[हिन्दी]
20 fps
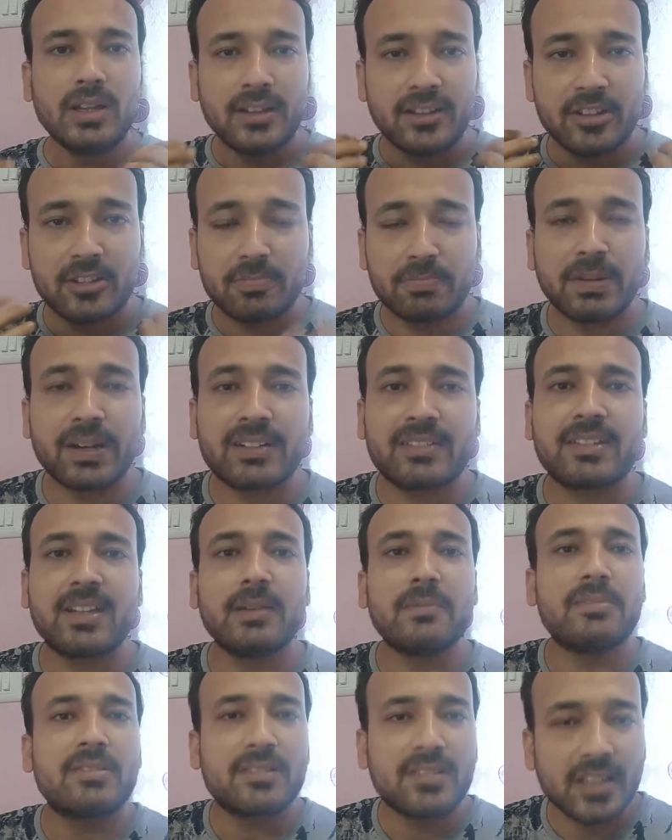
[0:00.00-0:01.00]
रिस्पेक्ट से
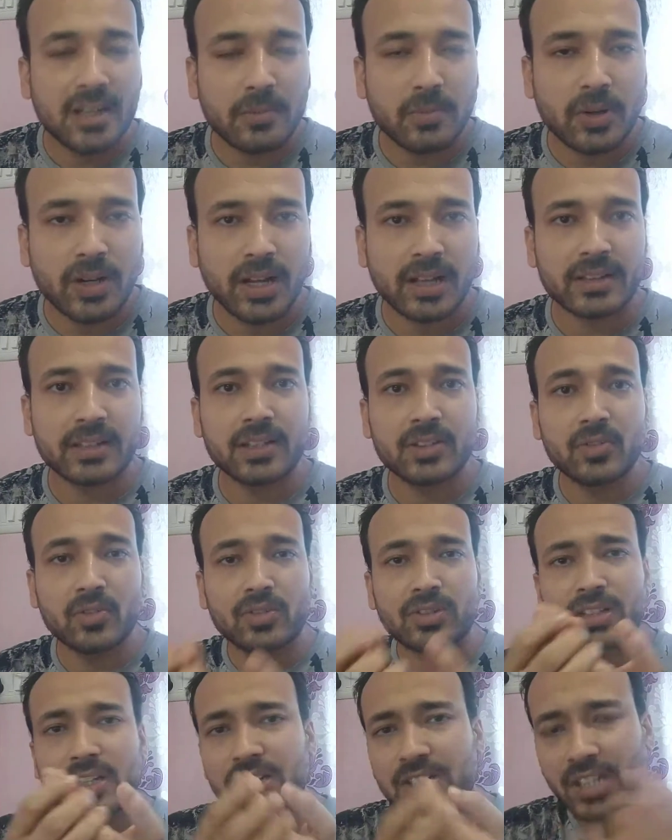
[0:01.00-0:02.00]
हम सर बुलाते हैं तो
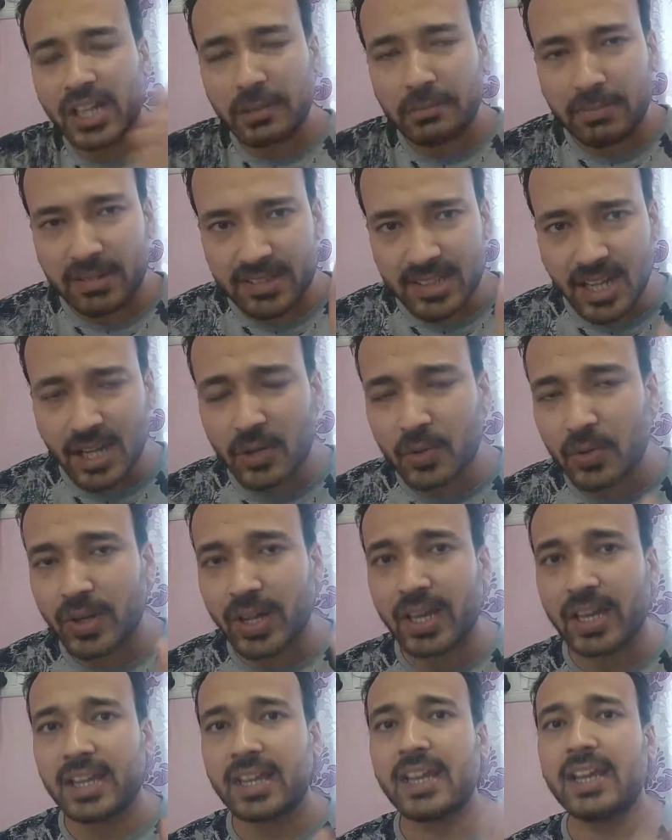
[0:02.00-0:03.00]
उसका शायद मजाक
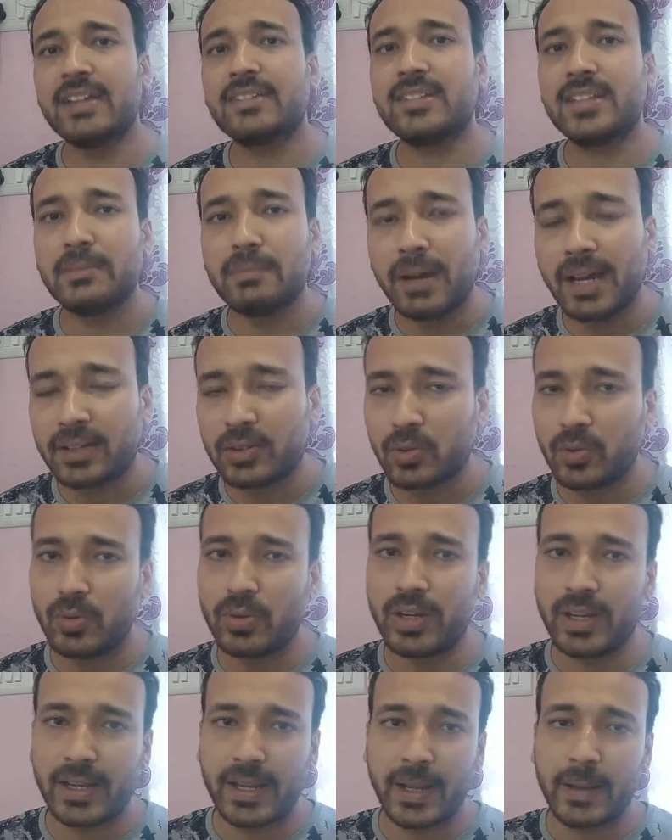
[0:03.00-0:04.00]
उड़ाया गया ऐसी बात हो
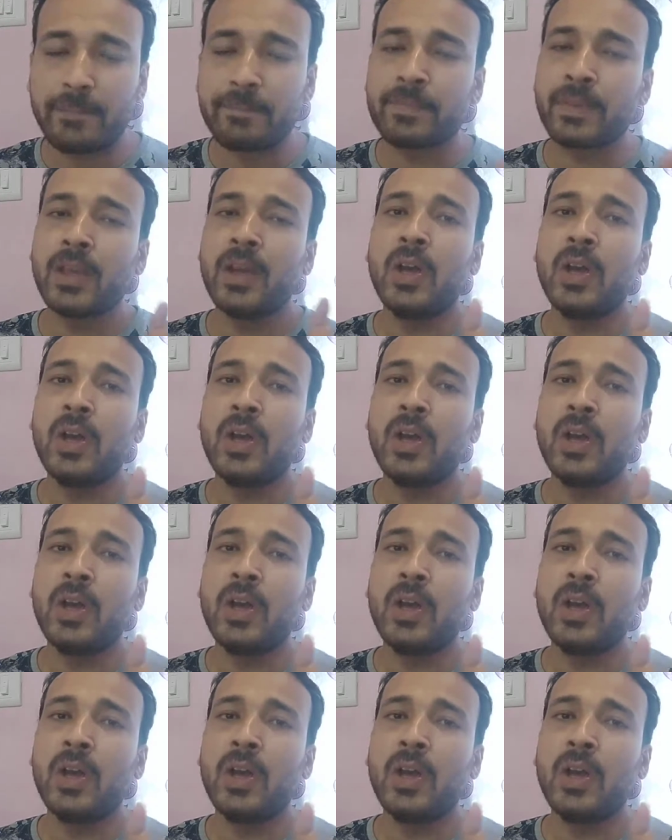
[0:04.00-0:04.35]
रही है